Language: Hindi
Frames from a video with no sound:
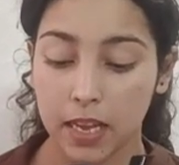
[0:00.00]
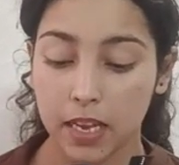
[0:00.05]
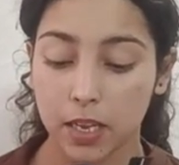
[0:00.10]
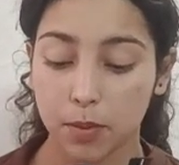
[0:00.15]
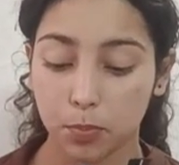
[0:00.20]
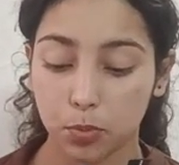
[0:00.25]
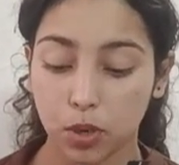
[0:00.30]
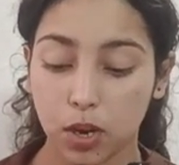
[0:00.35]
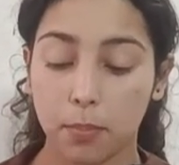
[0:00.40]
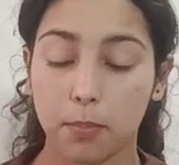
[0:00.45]
ये
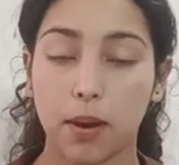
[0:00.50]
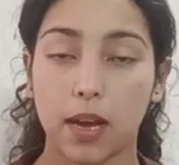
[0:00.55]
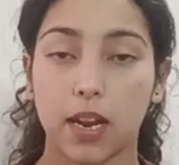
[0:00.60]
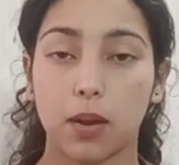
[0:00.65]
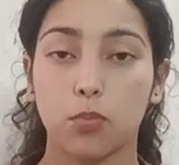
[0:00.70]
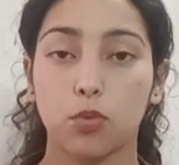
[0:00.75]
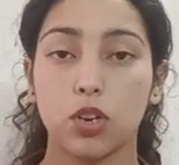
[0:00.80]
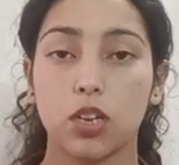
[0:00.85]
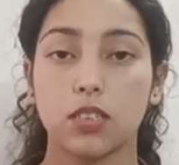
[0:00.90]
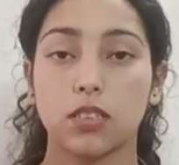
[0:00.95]
पूरा
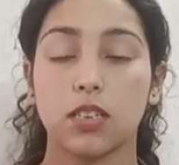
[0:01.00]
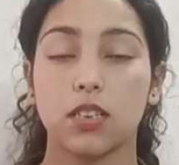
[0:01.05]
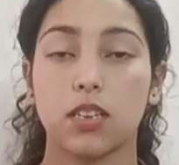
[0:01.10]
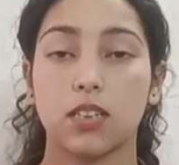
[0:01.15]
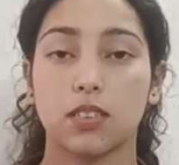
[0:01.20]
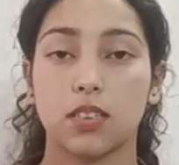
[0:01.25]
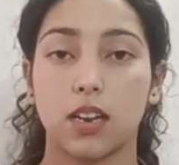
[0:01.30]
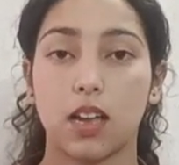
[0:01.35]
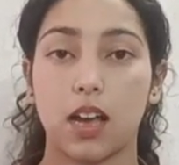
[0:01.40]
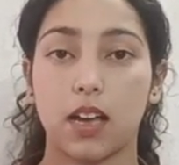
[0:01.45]
बारामूला से
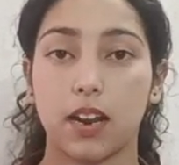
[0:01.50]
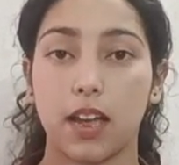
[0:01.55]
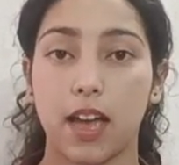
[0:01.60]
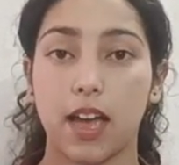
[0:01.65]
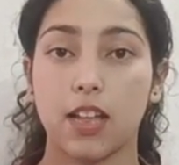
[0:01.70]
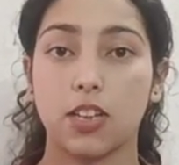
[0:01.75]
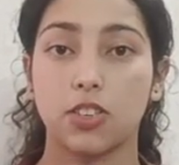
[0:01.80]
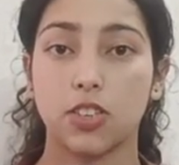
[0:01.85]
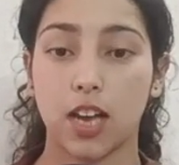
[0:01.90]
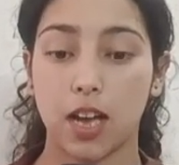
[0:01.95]
नज़र आ रहा
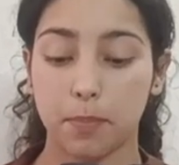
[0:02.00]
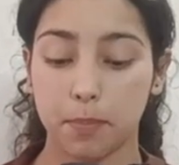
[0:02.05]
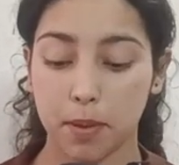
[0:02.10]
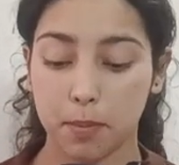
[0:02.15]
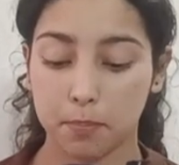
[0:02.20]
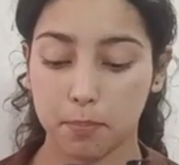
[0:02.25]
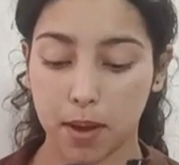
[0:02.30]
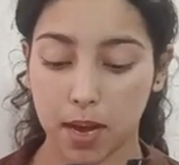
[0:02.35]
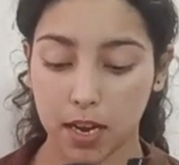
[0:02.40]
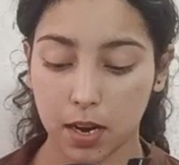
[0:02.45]
है जहाँ पे
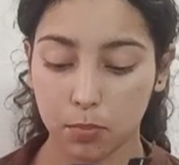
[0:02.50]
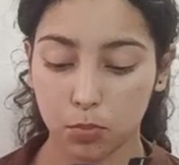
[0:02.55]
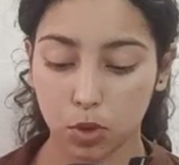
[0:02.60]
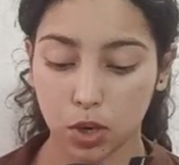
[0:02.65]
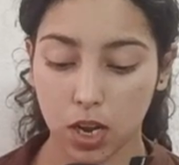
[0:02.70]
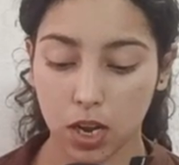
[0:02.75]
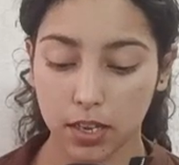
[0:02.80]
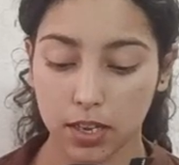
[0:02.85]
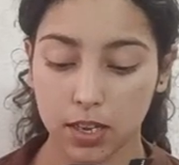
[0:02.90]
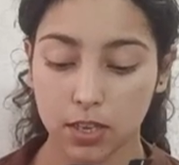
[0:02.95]

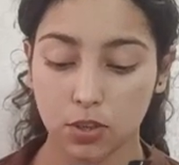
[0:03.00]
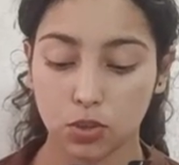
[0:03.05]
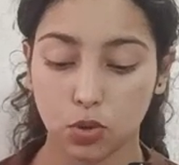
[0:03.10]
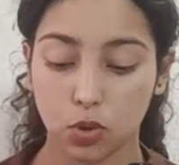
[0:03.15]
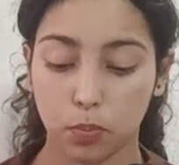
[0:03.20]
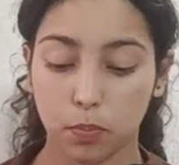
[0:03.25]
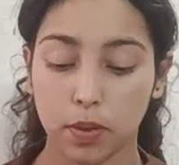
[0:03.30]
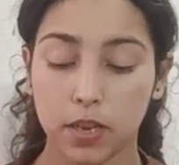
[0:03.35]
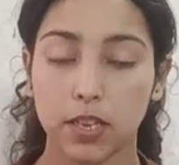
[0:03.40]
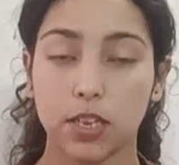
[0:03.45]
बारामूला के
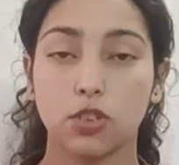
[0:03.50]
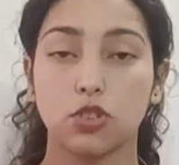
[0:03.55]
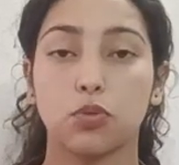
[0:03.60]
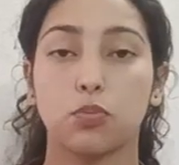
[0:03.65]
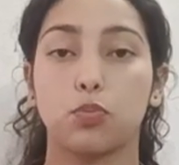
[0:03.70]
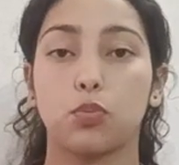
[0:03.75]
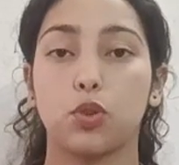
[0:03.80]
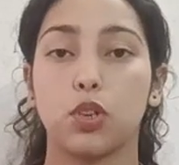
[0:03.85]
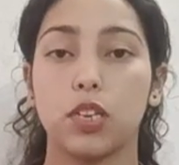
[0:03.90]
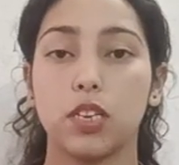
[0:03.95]
सोपर की जो
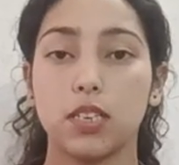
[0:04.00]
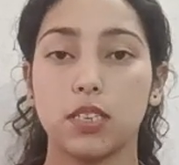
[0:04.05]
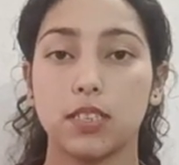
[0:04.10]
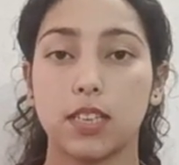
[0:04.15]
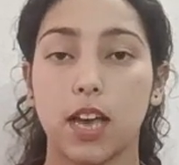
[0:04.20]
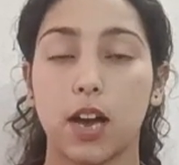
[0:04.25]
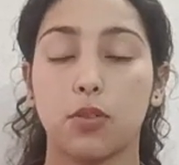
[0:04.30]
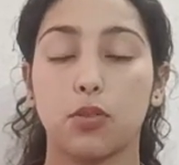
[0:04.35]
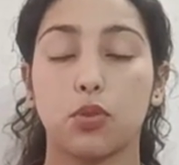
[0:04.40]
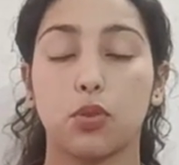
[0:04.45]
पुलिस
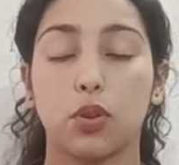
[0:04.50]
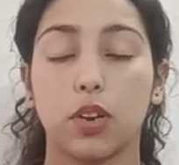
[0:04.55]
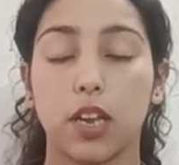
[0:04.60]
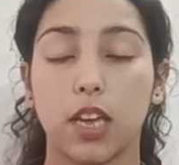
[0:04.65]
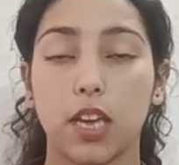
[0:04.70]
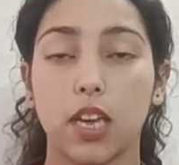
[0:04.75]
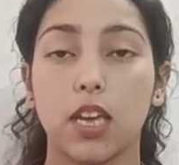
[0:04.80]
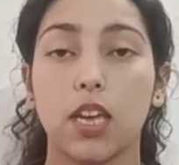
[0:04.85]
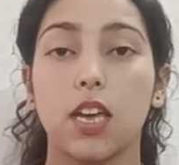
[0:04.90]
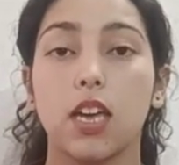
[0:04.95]
है
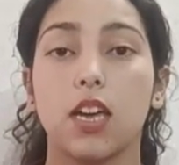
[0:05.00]
उन्होंने